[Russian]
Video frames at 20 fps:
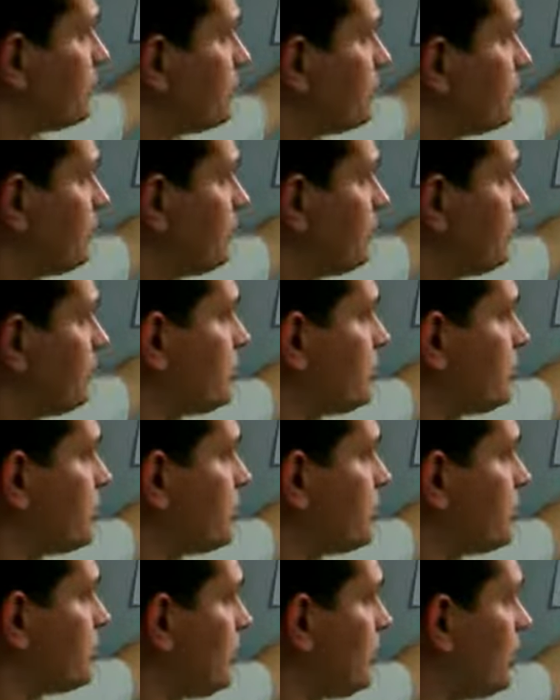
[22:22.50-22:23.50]
То есть фактически,
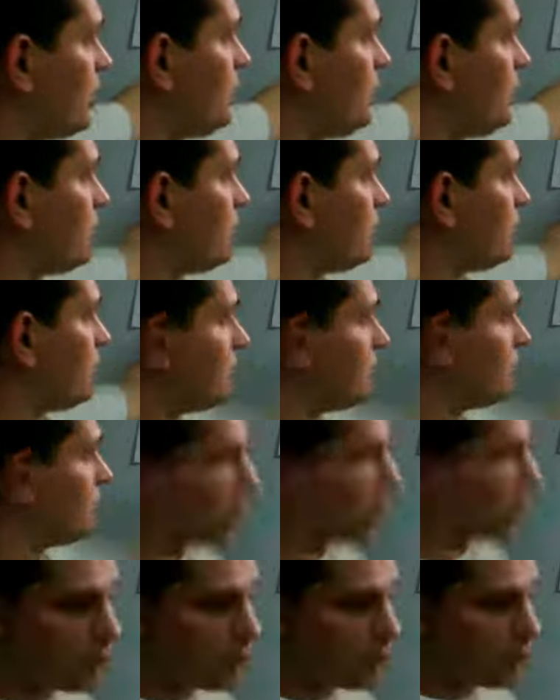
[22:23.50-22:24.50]
да, имеет
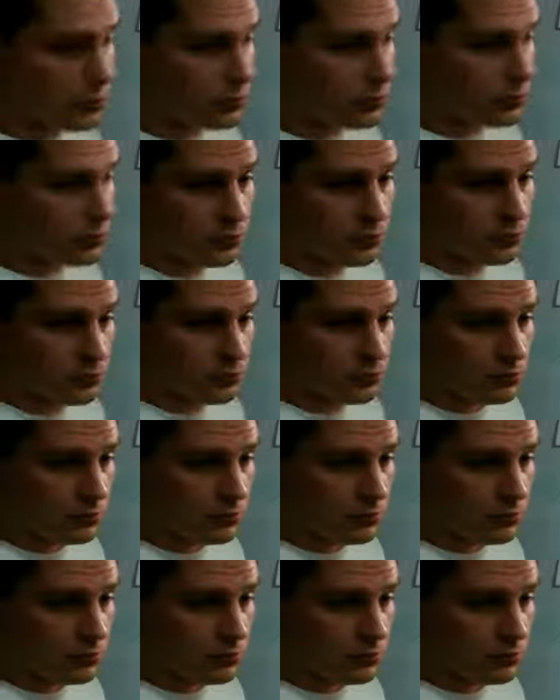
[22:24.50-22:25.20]
повышенную